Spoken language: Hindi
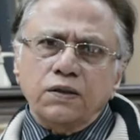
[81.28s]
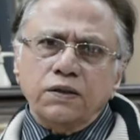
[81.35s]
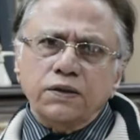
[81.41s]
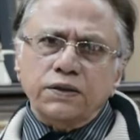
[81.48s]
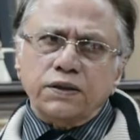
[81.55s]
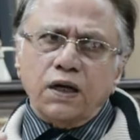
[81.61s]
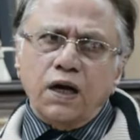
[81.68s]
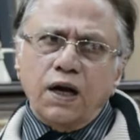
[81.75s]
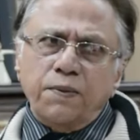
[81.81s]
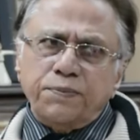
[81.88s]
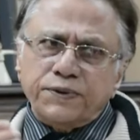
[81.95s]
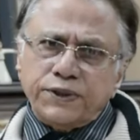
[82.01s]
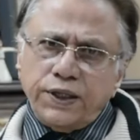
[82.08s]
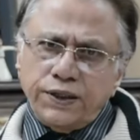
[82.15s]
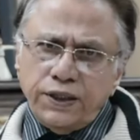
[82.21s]
इंतहा
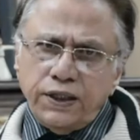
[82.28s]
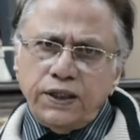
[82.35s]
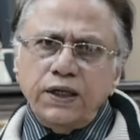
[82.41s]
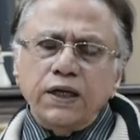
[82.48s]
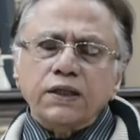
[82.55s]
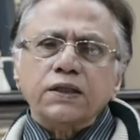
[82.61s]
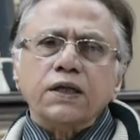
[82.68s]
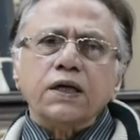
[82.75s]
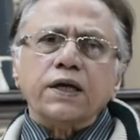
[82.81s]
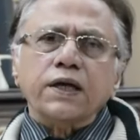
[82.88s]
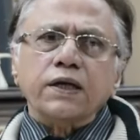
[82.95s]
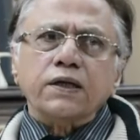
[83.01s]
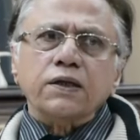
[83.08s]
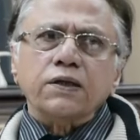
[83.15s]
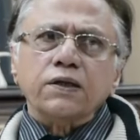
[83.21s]
पसंदी की हद तक
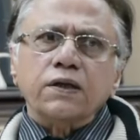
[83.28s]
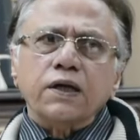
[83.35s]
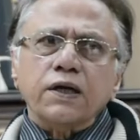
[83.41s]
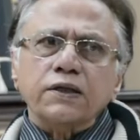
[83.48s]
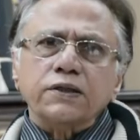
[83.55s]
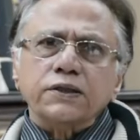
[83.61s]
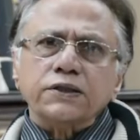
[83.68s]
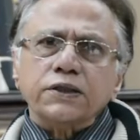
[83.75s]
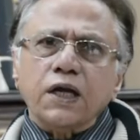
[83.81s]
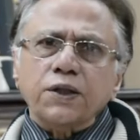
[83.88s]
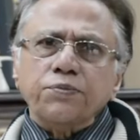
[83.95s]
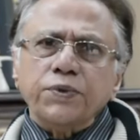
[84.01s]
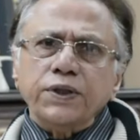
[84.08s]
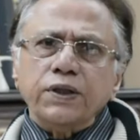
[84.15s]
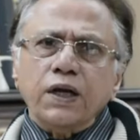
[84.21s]
एक रिलीजस
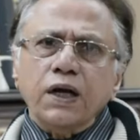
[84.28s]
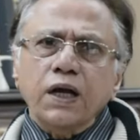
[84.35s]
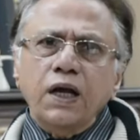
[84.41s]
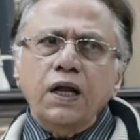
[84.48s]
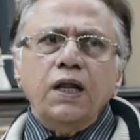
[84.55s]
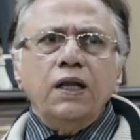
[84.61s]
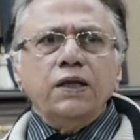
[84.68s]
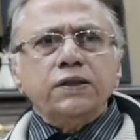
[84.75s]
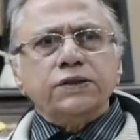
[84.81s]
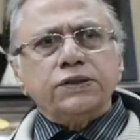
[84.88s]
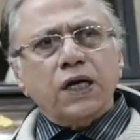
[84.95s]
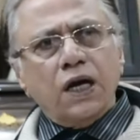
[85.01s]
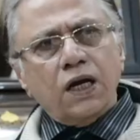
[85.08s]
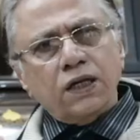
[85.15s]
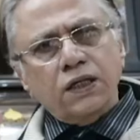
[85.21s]
आदमी था
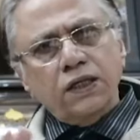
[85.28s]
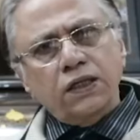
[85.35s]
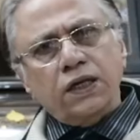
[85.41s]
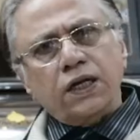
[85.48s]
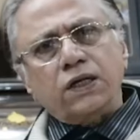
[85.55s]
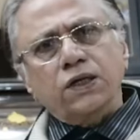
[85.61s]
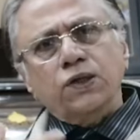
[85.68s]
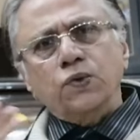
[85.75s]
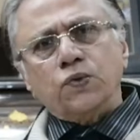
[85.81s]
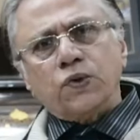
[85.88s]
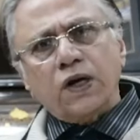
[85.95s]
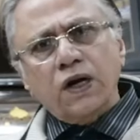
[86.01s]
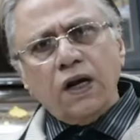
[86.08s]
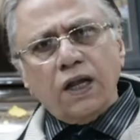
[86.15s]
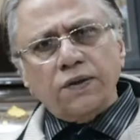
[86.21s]
जहांगीर एक
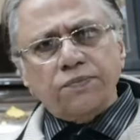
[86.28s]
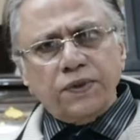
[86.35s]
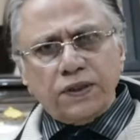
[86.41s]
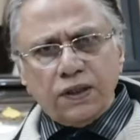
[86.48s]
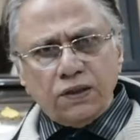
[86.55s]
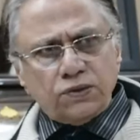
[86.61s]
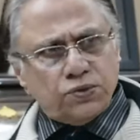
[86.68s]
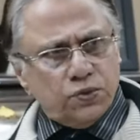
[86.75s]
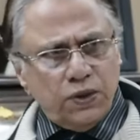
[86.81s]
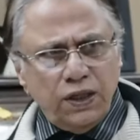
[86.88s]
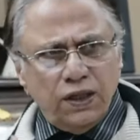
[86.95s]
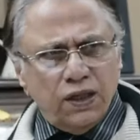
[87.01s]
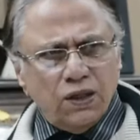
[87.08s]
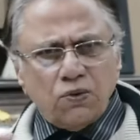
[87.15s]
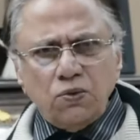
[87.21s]
न्यूट्रल आदमी था सो
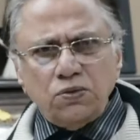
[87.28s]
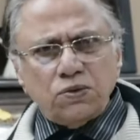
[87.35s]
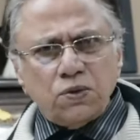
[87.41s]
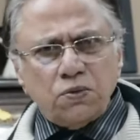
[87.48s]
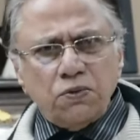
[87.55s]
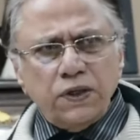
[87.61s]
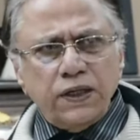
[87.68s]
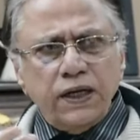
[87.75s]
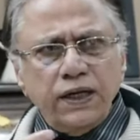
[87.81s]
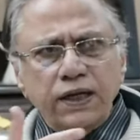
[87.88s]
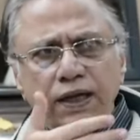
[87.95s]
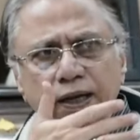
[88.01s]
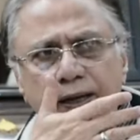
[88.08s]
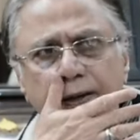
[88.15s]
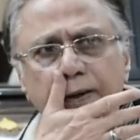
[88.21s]
ये कोई ज़रूरी नहीं
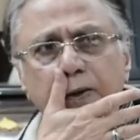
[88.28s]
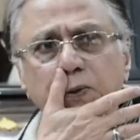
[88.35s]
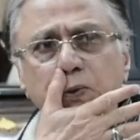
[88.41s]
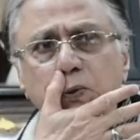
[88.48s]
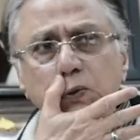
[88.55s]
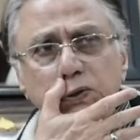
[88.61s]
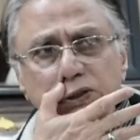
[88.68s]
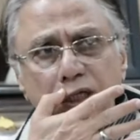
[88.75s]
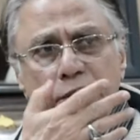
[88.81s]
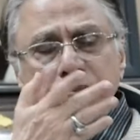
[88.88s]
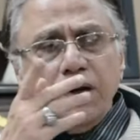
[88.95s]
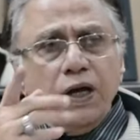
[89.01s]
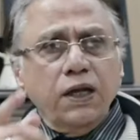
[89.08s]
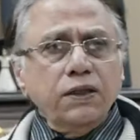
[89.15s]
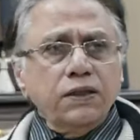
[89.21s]
है दूसरी
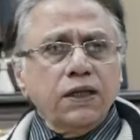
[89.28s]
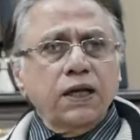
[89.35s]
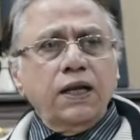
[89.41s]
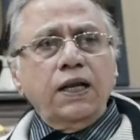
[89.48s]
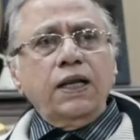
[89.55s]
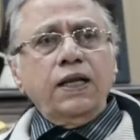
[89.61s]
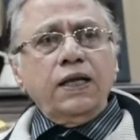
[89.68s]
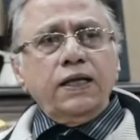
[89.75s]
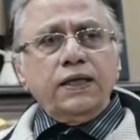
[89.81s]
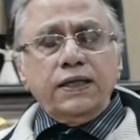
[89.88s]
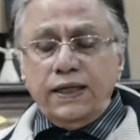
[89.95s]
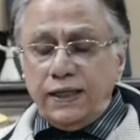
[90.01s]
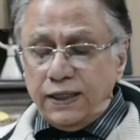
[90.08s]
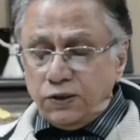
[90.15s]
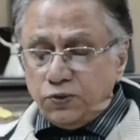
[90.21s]
बात
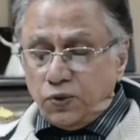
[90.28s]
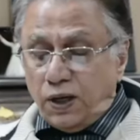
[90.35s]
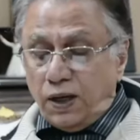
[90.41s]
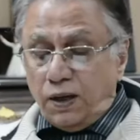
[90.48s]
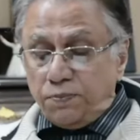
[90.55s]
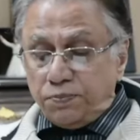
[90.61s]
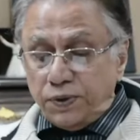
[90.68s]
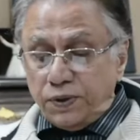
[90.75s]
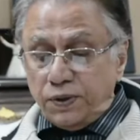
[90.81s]
ये जो आप